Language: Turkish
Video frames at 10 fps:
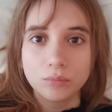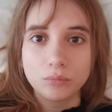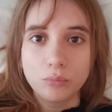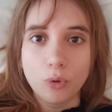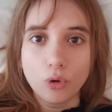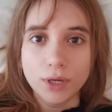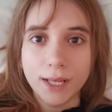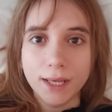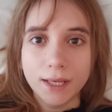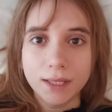
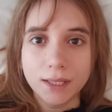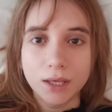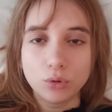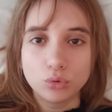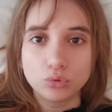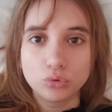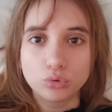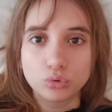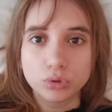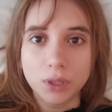Böyle iki günlük
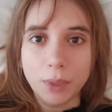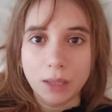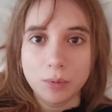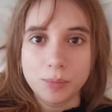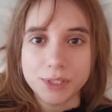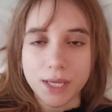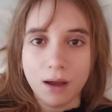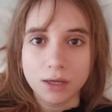kutlama gibi bir şey.